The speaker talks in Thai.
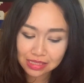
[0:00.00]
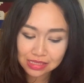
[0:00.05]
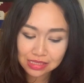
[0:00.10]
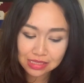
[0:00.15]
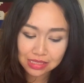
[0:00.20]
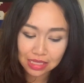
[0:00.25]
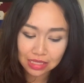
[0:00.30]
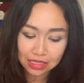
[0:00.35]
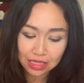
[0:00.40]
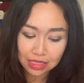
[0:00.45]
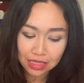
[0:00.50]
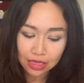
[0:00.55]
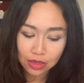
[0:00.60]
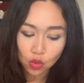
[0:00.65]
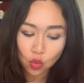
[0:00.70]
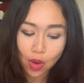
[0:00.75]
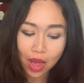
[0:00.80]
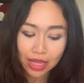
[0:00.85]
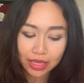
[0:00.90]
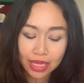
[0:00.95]
อสิ่งที่ดี
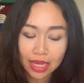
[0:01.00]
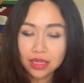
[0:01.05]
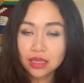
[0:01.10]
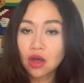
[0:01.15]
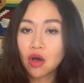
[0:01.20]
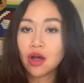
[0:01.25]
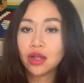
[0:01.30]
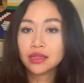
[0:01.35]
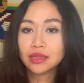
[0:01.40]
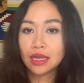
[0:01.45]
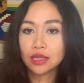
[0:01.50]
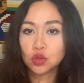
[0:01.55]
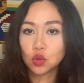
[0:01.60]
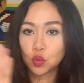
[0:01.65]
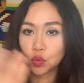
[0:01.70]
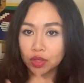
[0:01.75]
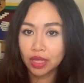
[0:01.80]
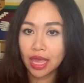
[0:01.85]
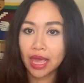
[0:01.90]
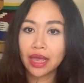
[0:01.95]
กว่าแน่นอนแต่ตัว
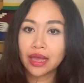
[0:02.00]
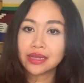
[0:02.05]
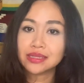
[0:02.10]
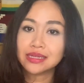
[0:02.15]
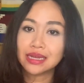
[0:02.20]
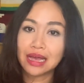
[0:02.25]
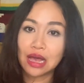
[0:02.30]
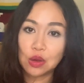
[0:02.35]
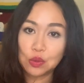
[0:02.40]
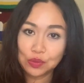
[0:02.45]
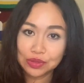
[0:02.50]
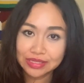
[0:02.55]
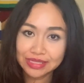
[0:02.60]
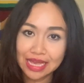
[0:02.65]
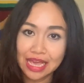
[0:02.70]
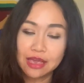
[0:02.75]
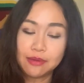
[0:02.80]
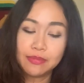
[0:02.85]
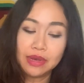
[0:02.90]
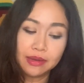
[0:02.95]
คุณเองอาจจะกังวลใจ
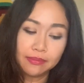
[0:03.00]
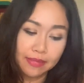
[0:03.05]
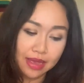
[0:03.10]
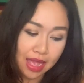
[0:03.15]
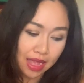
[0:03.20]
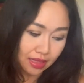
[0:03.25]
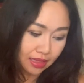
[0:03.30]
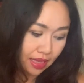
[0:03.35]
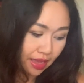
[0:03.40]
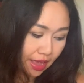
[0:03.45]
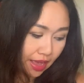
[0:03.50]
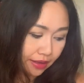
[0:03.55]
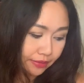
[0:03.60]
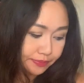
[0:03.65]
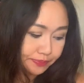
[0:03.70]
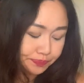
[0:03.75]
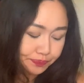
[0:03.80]
มากๆนะคะ